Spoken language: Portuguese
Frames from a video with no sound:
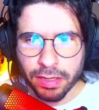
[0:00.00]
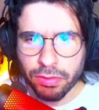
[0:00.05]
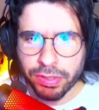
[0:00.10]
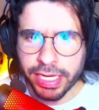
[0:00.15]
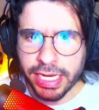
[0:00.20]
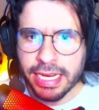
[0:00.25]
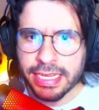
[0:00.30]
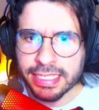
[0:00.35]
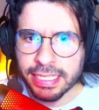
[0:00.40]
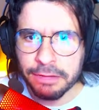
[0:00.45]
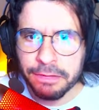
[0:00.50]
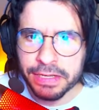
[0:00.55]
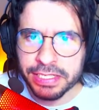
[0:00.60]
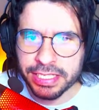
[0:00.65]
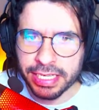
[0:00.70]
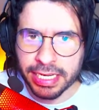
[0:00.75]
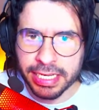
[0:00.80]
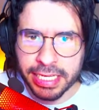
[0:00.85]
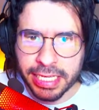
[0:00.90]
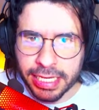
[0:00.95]
O que ele está
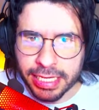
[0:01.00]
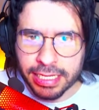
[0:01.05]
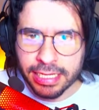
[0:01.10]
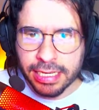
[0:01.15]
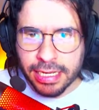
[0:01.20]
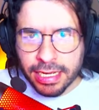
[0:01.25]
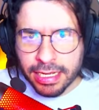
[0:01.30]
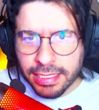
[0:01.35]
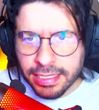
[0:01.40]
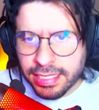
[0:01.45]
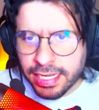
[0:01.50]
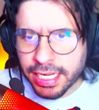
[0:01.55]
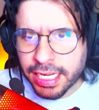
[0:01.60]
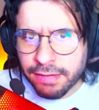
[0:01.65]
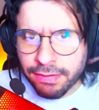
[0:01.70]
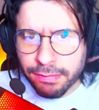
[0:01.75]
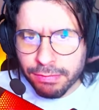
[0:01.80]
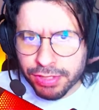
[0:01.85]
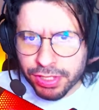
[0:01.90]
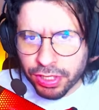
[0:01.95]
fazendo aqui? Será
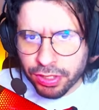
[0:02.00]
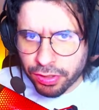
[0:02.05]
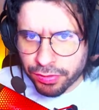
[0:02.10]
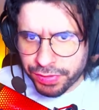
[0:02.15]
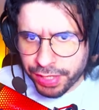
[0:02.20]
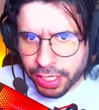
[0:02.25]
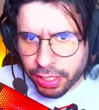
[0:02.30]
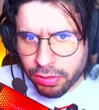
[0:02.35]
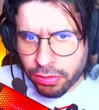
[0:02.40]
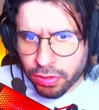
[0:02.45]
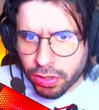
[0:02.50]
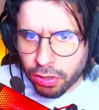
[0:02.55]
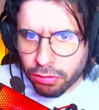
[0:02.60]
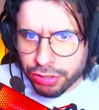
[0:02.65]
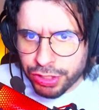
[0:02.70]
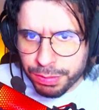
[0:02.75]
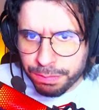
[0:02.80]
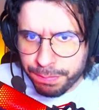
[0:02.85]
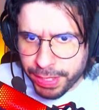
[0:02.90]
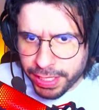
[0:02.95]
que vamos encontrar com
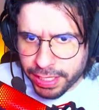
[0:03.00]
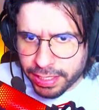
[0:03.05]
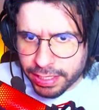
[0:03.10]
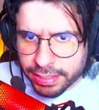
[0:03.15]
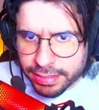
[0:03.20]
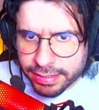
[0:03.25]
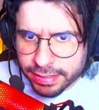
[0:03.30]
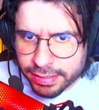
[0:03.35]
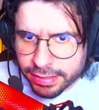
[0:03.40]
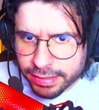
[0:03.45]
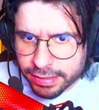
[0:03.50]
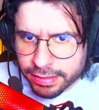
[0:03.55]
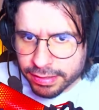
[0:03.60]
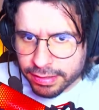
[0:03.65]
Coach Pickles?